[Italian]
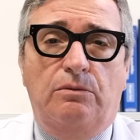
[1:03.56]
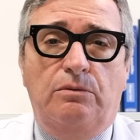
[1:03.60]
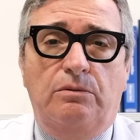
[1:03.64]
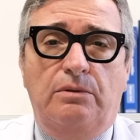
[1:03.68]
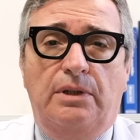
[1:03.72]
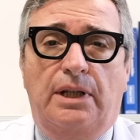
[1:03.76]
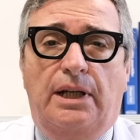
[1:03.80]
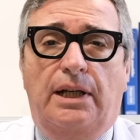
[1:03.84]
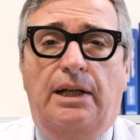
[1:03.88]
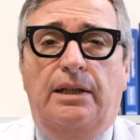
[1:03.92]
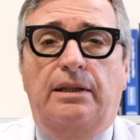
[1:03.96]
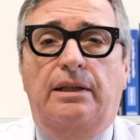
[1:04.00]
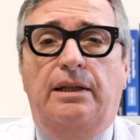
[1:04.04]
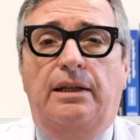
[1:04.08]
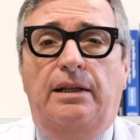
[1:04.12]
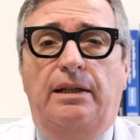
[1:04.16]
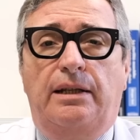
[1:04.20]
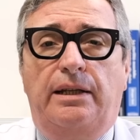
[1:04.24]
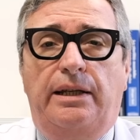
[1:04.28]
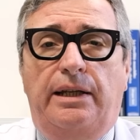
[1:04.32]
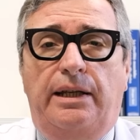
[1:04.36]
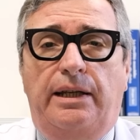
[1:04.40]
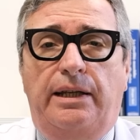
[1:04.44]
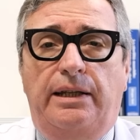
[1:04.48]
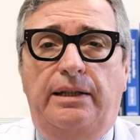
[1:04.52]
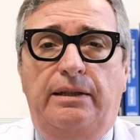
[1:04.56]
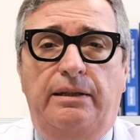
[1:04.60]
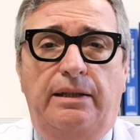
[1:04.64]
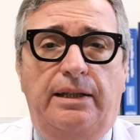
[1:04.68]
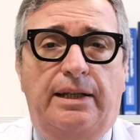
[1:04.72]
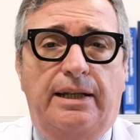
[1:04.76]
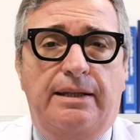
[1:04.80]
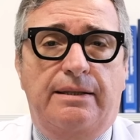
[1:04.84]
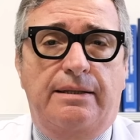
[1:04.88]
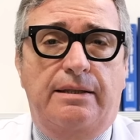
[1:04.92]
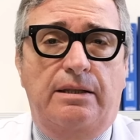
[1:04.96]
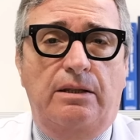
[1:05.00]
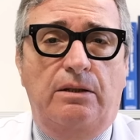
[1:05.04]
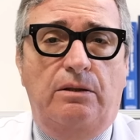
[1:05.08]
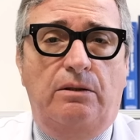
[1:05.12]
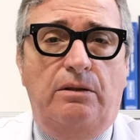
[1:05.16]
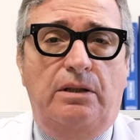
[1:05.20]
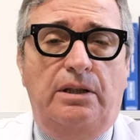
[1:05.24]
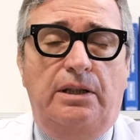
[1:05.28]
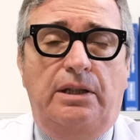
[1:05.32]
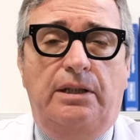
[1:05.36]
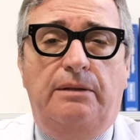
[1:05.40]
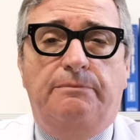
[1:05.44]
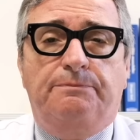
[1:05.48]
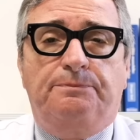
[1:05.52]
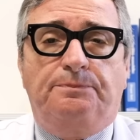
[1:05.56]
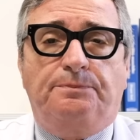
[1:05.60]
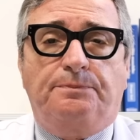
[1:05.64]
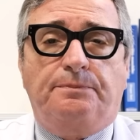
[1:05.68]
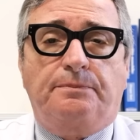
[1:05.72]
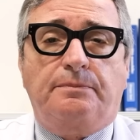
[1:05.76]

una delle indicazioni